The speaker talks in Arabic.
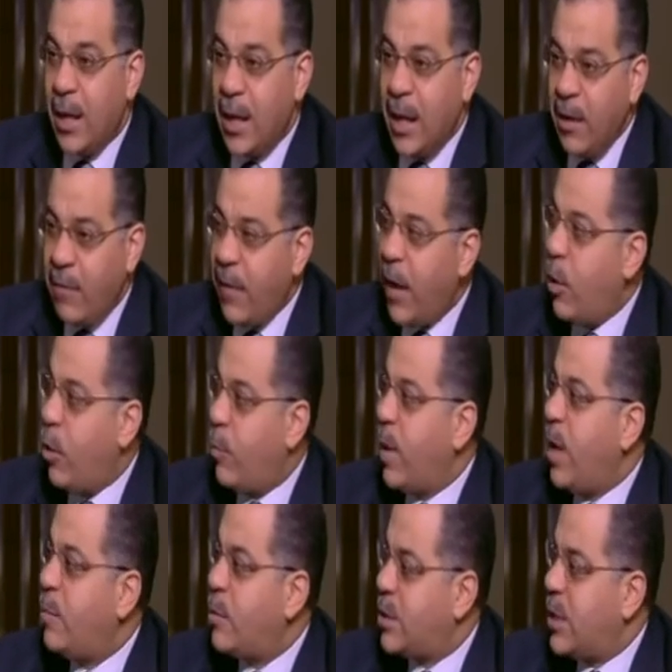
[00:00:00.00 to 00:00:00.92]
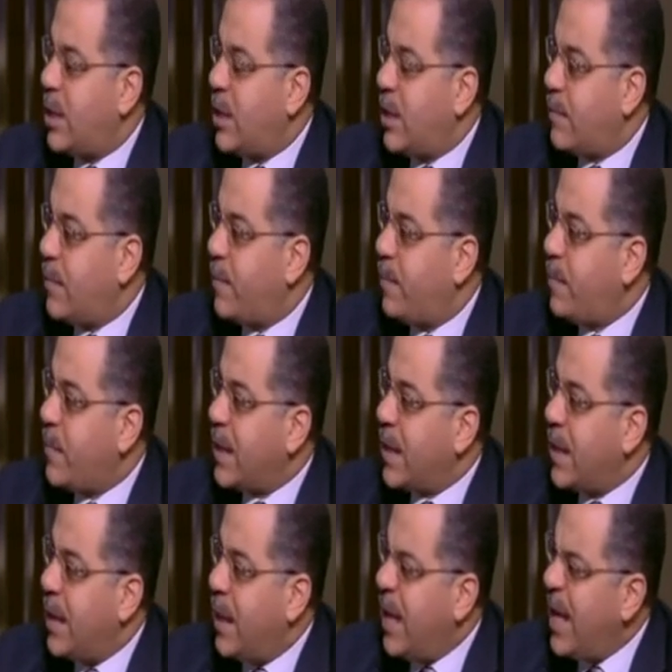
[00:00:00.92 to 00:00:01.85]
ايه الفئه العمريه المستهدفه
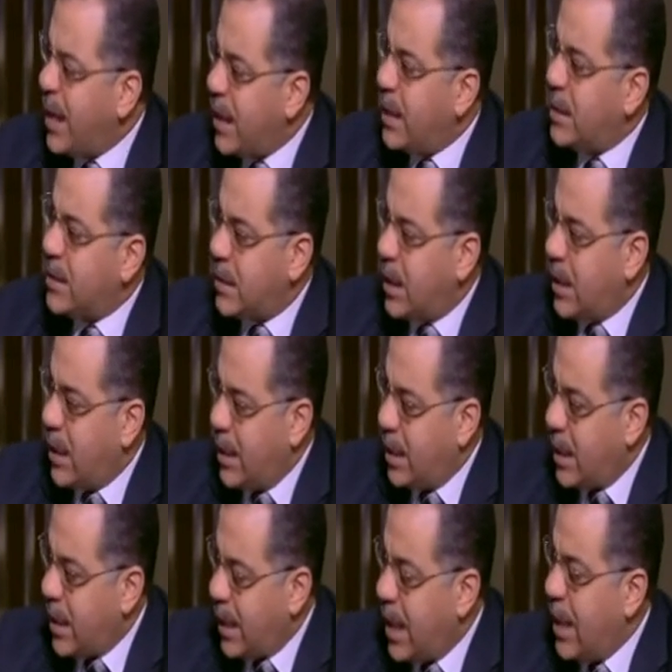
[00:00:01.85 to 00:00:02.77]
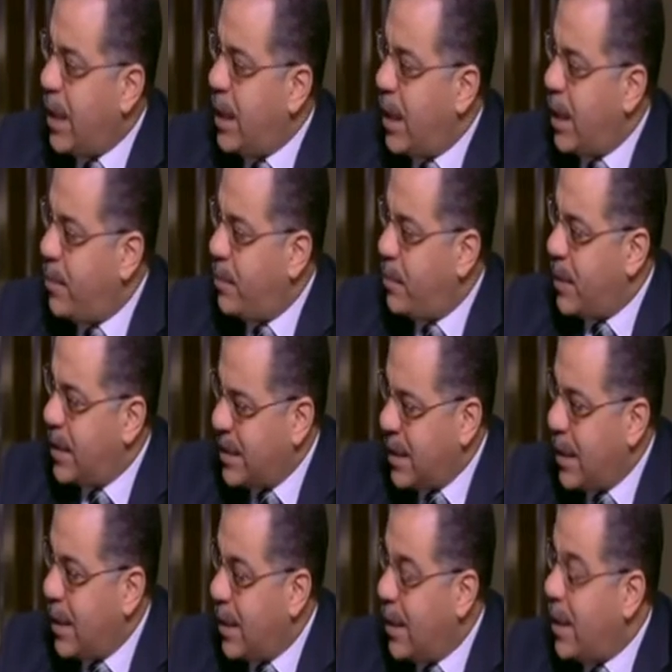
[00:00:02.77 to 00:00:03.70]
ايه الجنس يعني رجال ام أيوة.
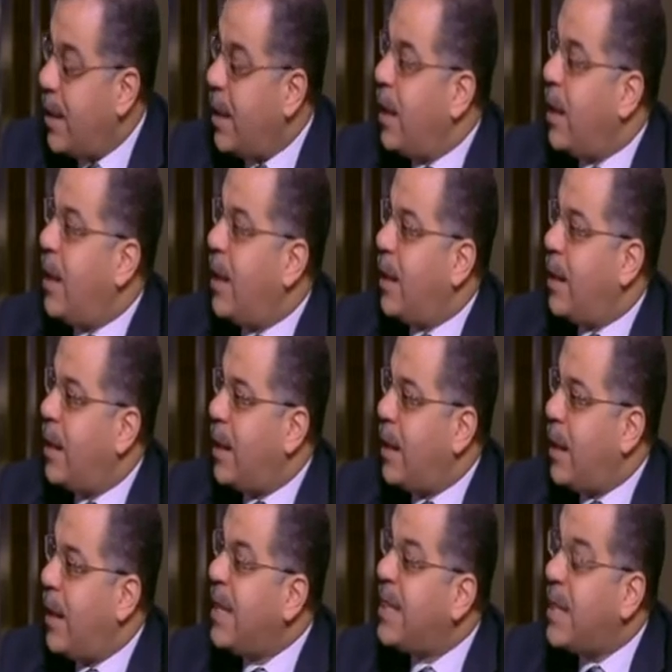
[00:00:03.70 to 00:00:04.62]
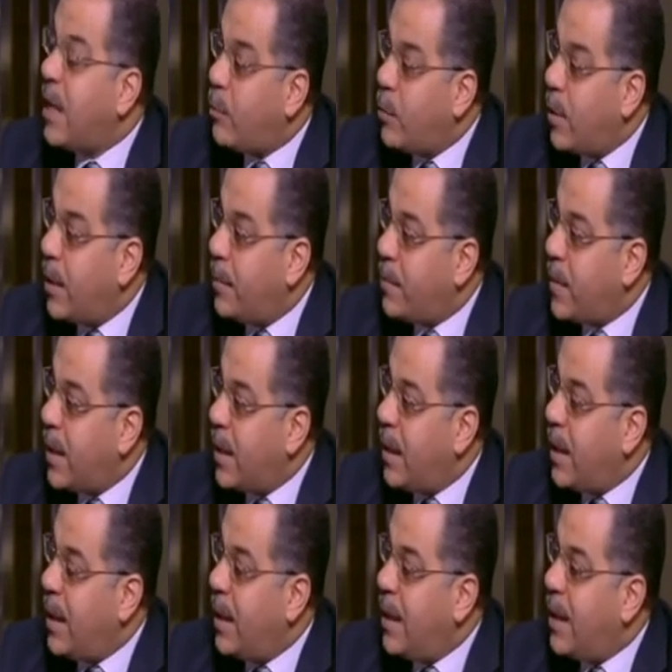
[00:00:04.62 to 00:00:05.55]
نساء آه ايه الدوله
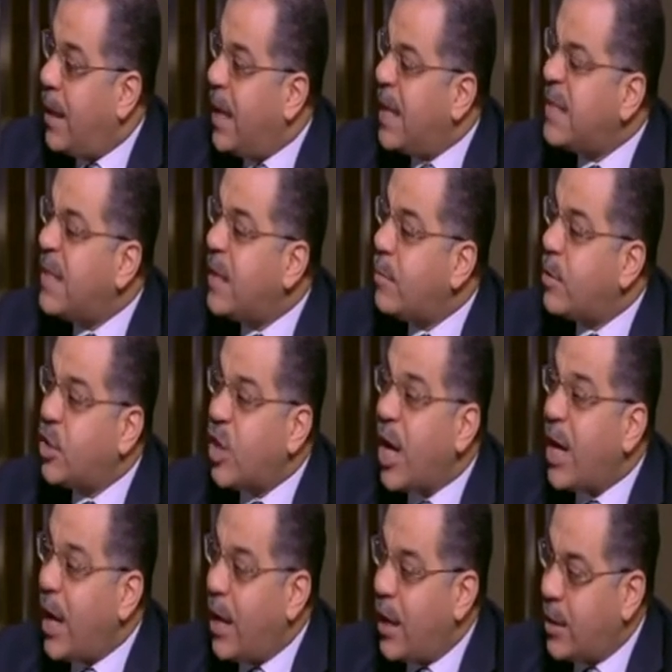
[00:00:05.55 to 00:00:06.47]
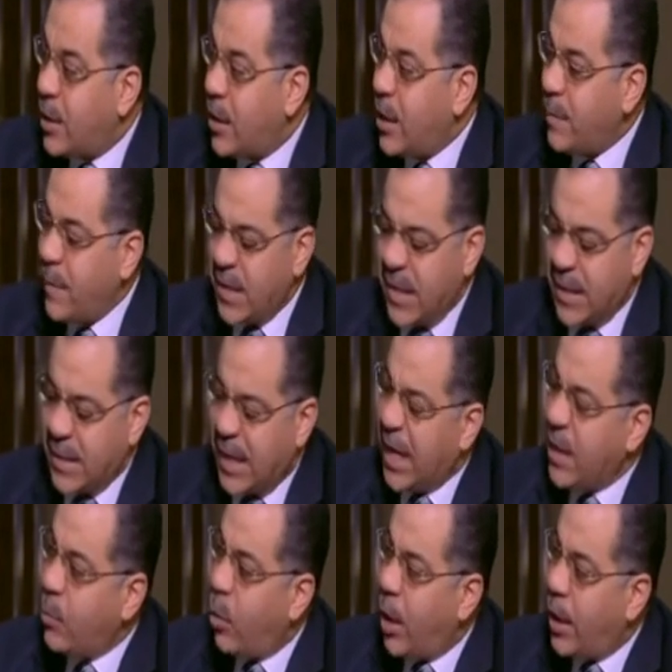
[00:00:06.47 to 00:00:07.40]
مم. الناس اللي بتشتغل على الانترنت مثلا
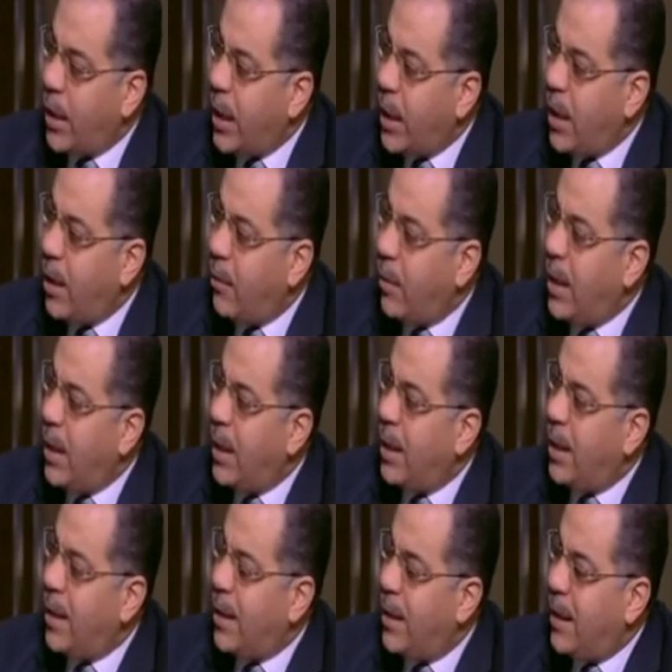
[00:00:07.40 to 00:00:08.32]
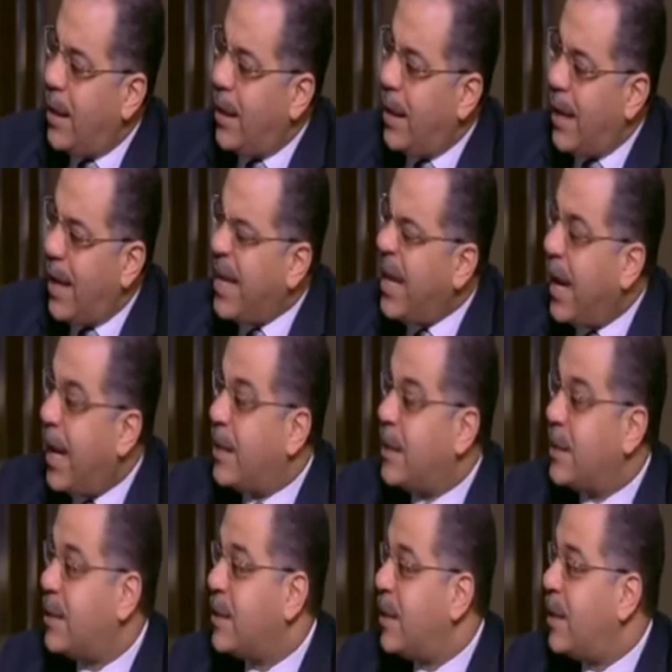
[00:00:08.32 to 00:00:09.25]
ساعات معينه ولا اي
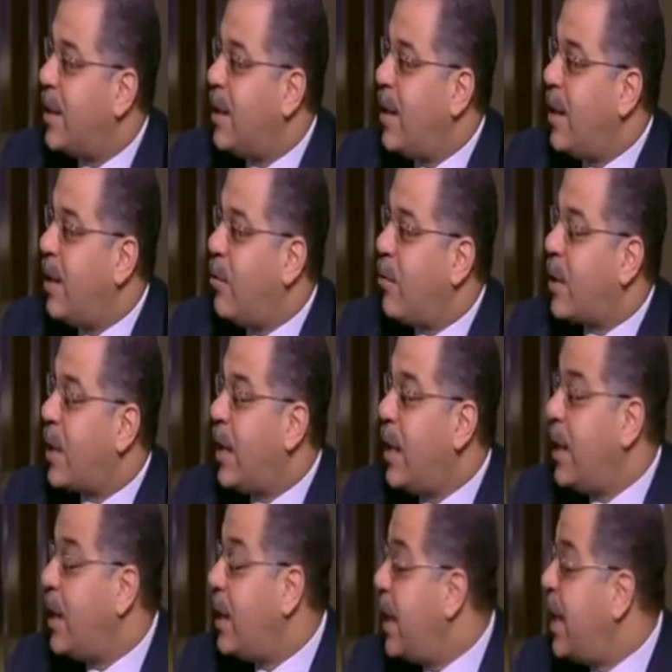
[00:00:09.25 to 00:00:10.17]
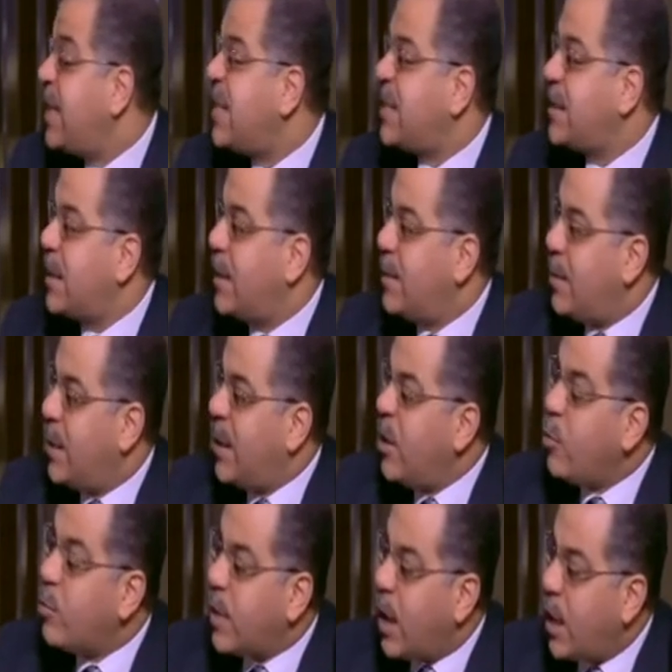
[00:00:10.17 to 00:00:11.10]
حد أيوة. اوكي ناس
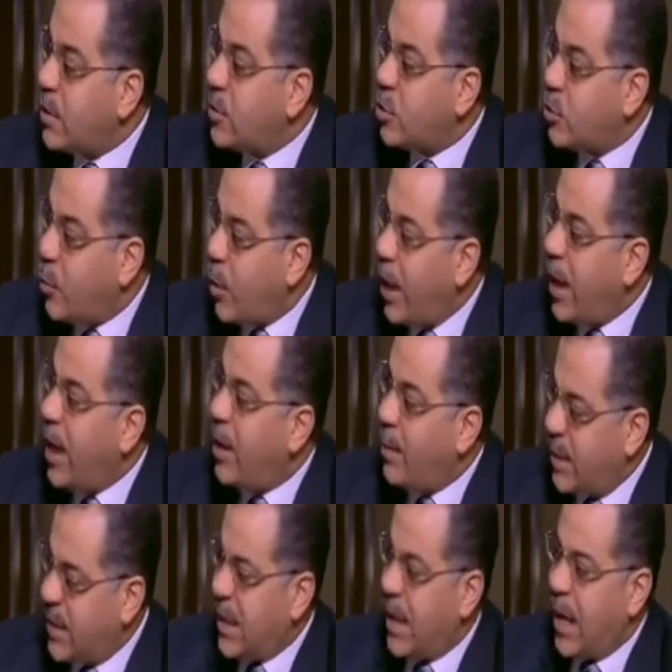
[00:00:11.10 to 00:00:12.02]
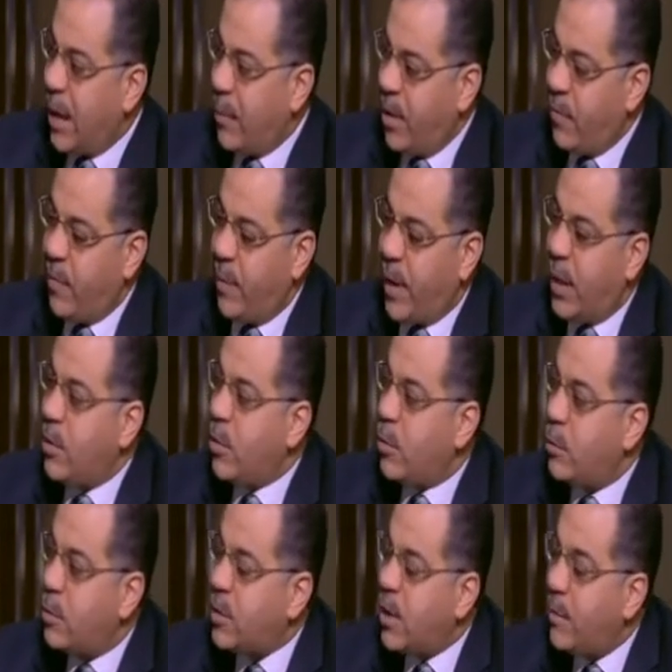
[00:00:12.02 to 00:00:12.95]
ليهم تخصص معين مثلا اللي عاملين في مجال
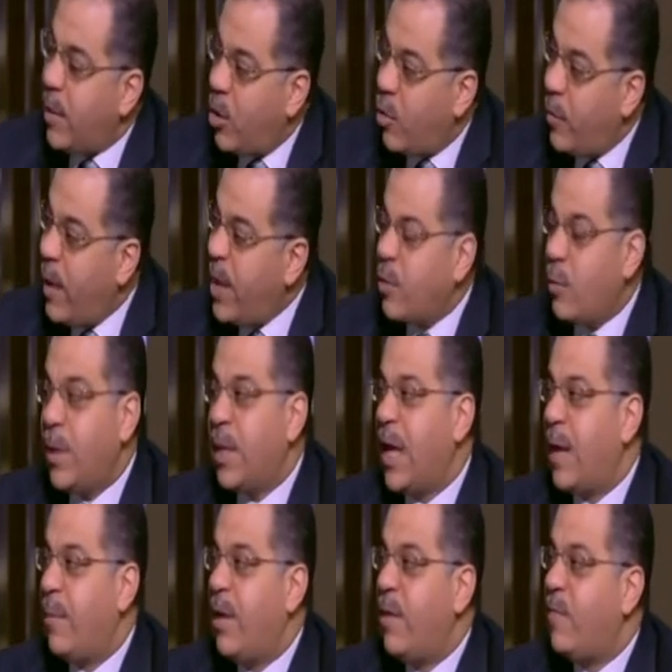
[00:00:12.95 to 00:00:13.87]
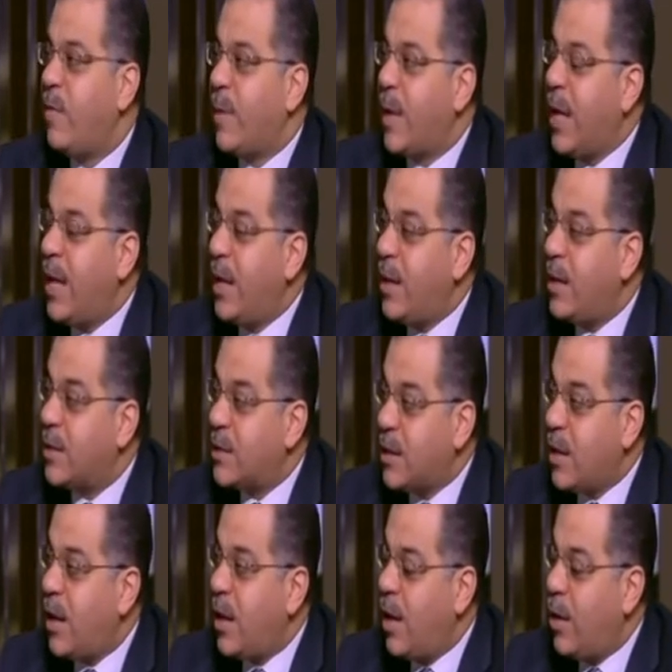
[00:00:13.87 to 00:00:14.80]
تكنولوجيا المعلومات ولا اللي عاملين في مجال
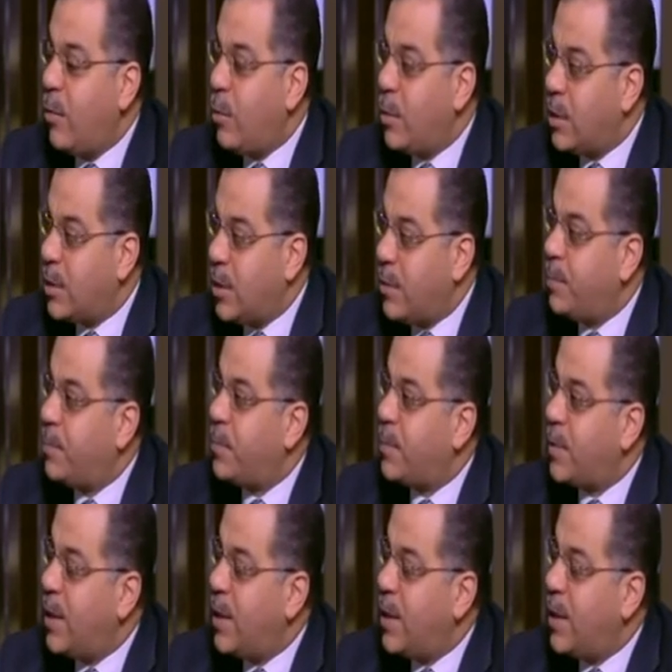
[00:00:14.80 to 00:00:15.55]
الصحه والطب